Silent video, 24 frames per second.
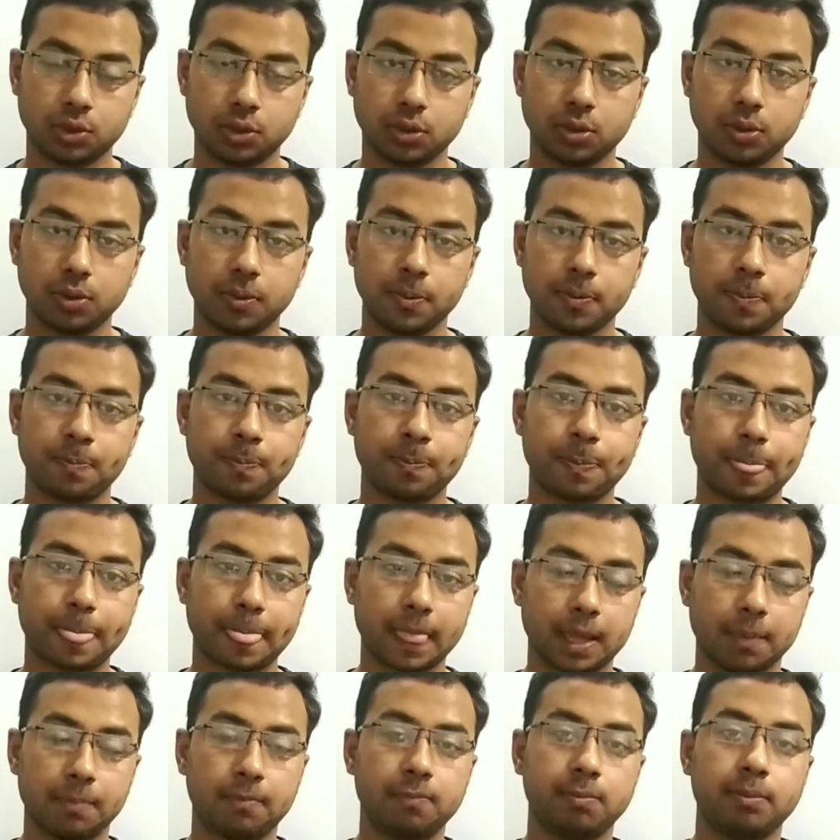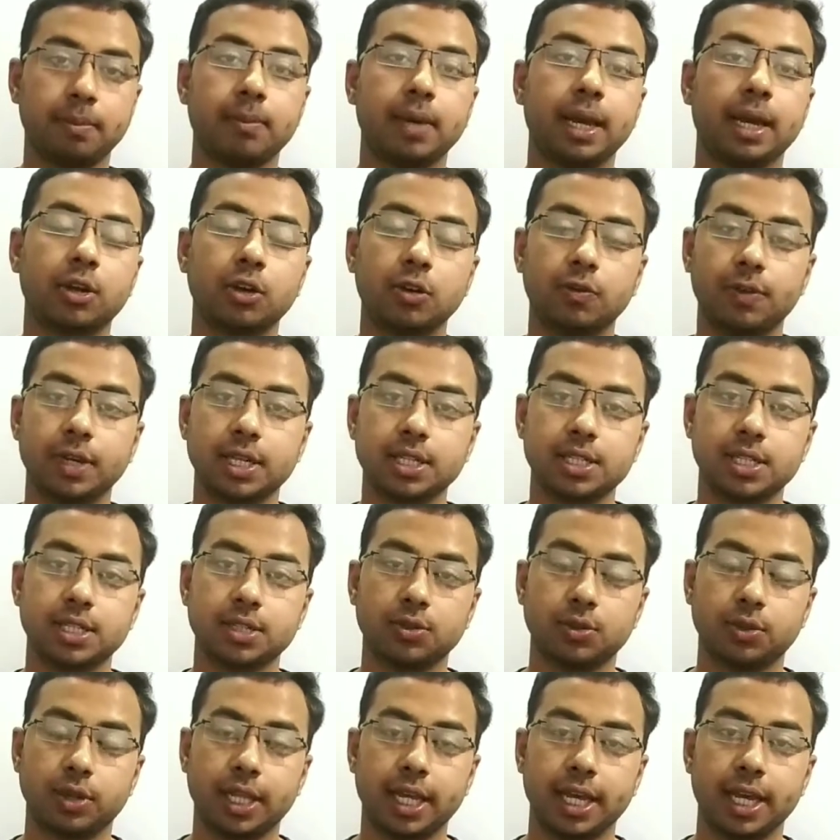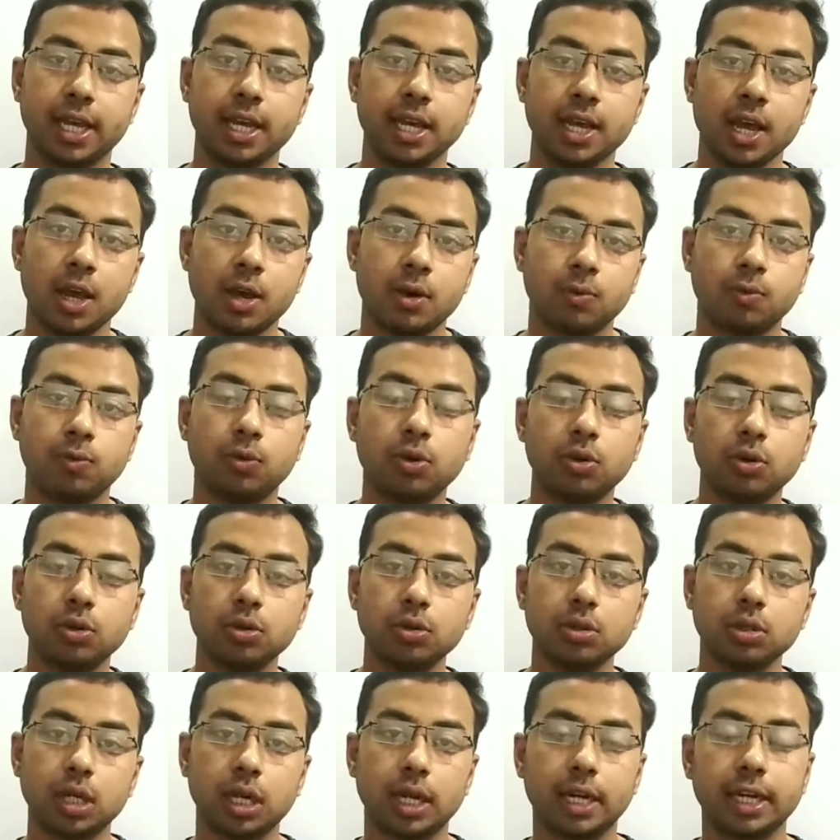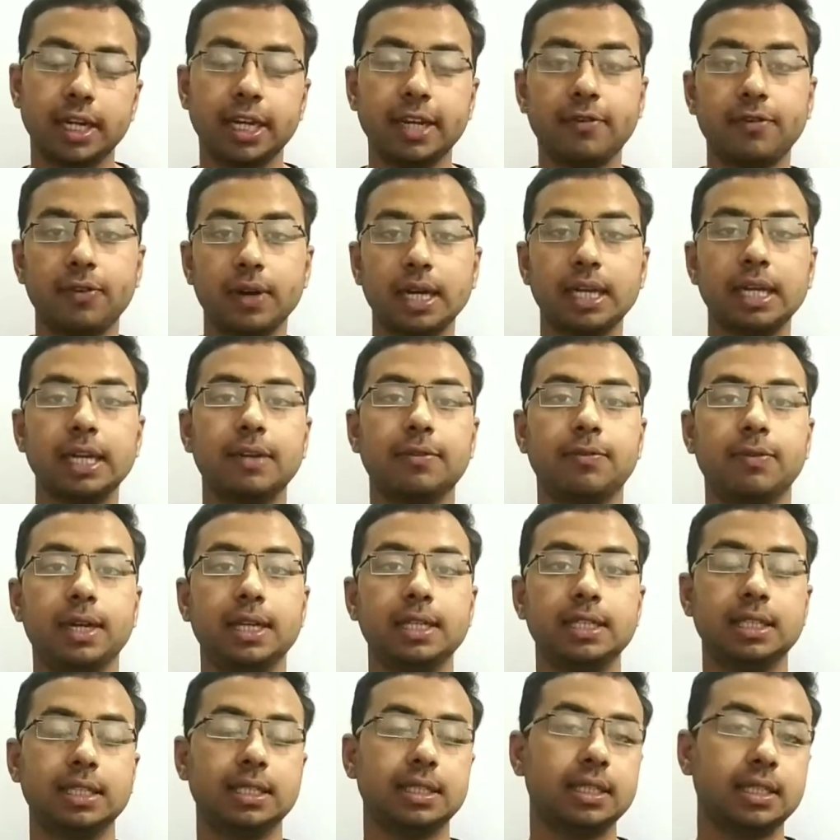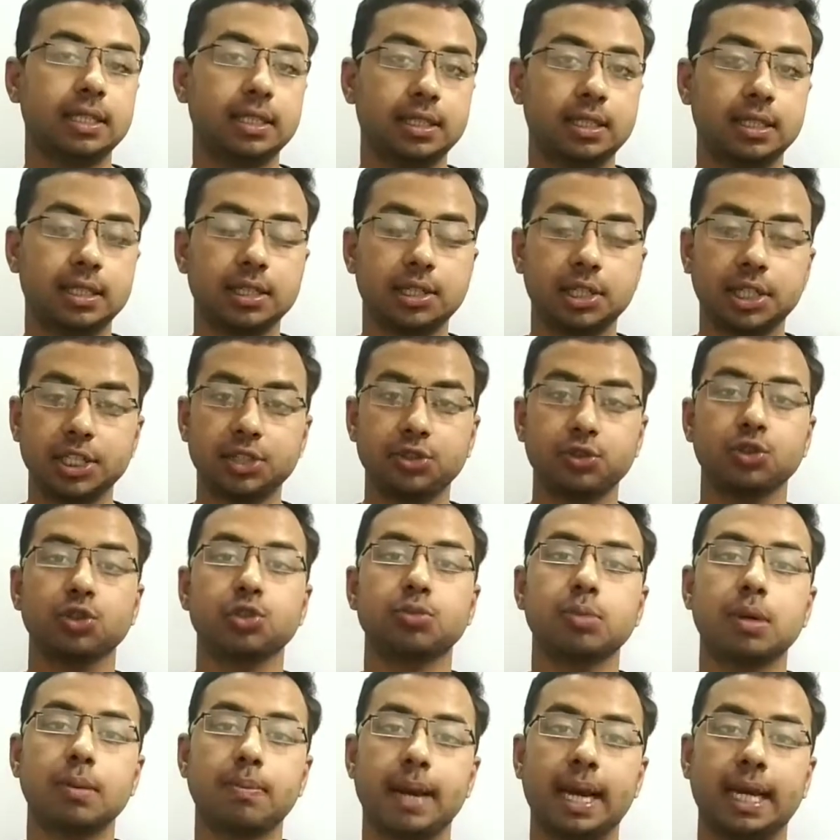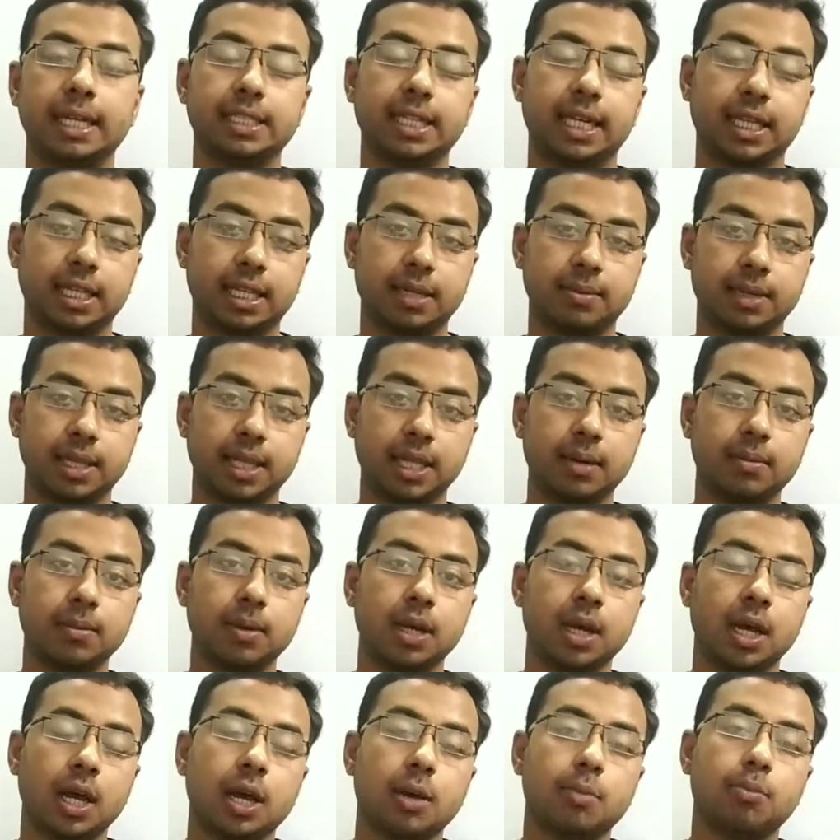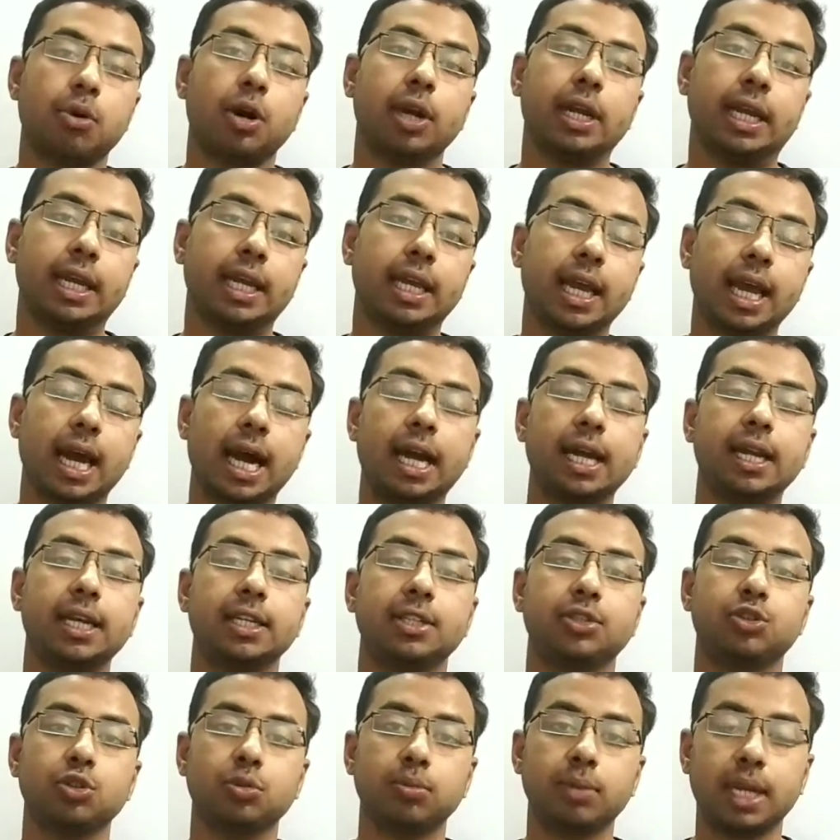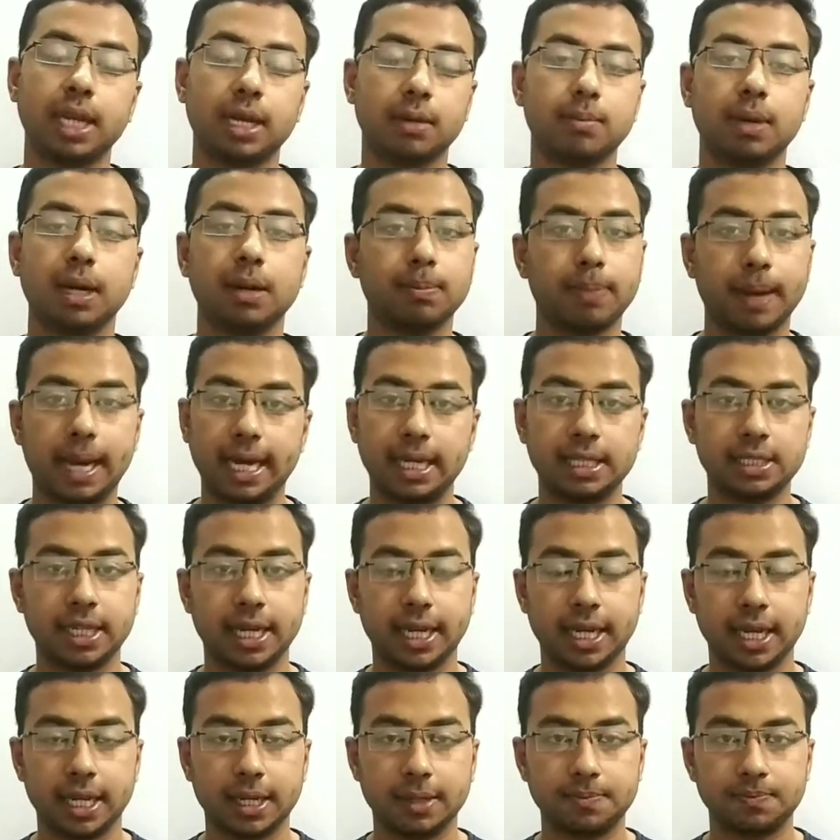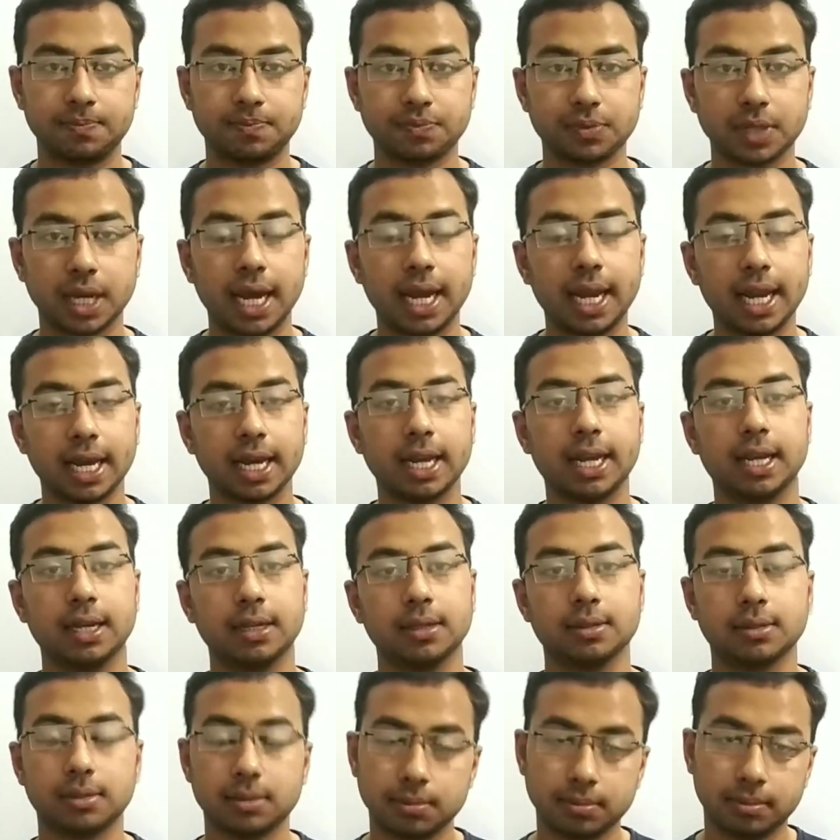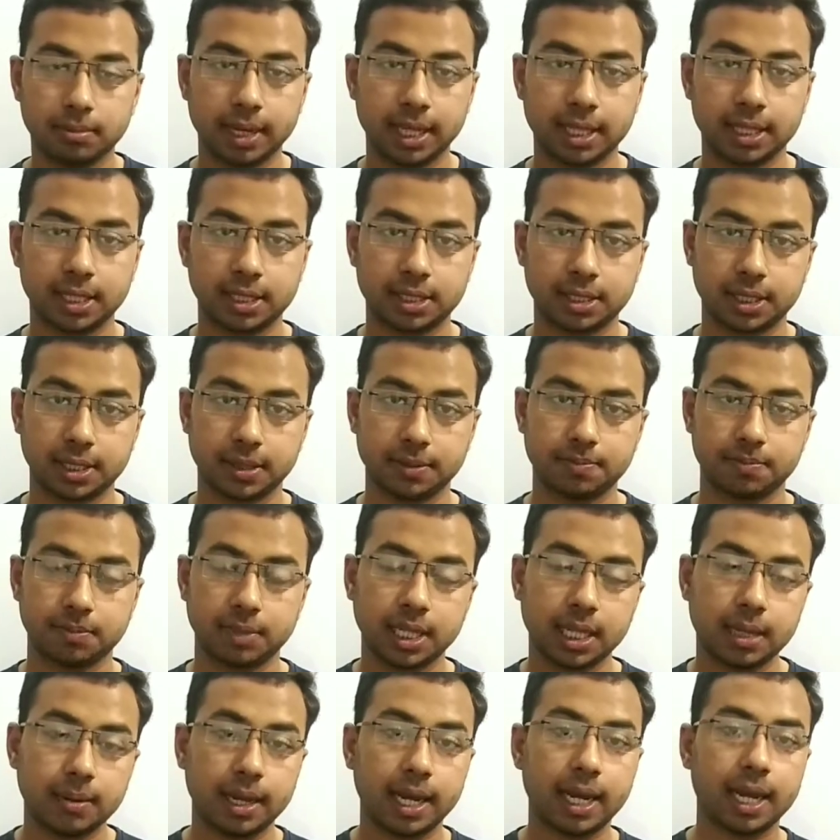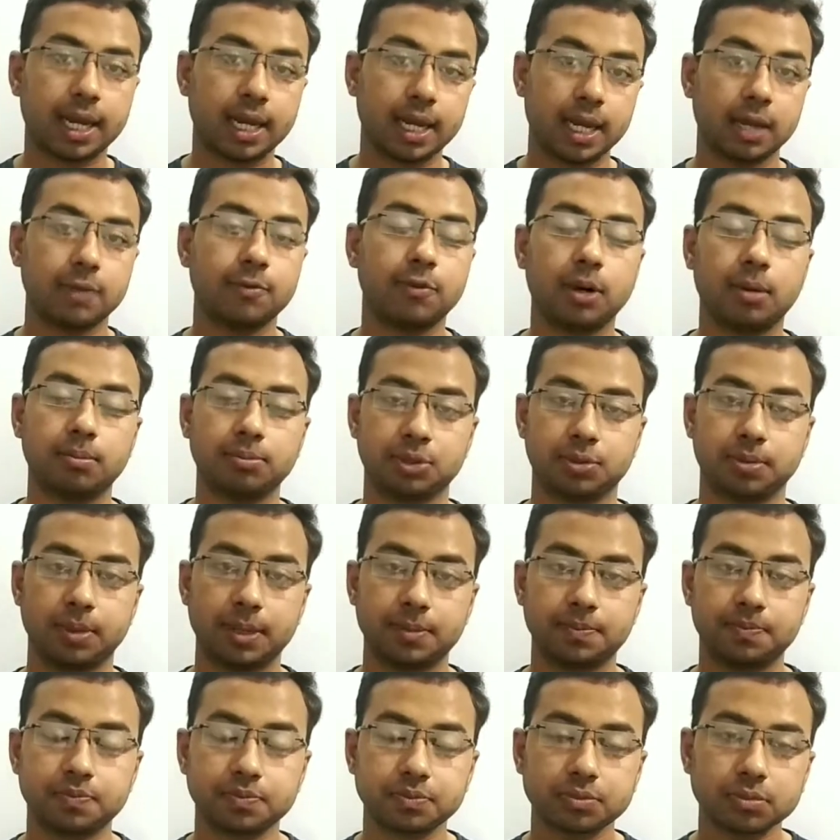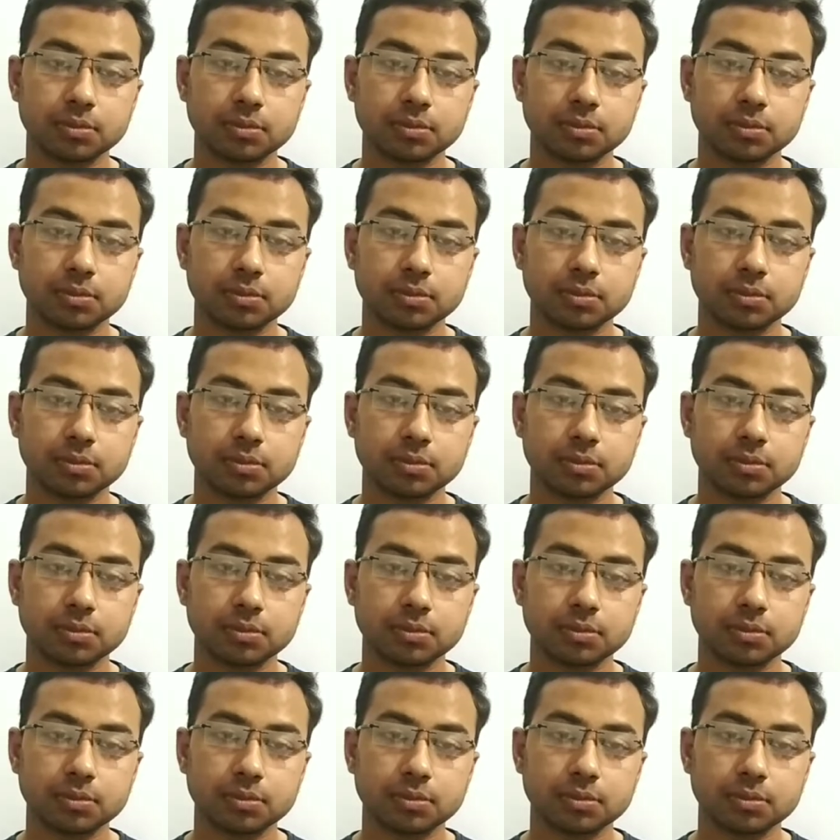जो मैक्रोफेजेस होते हैं वो डिफरेंट डिफरेंट टिश्यूज में पाए जाते हैं मतलब बॉडी के हर टिश्यू में लगभग पाए जाएंगे अलग अलग मेथड से मतलब अलग अलग फॉर्म्स में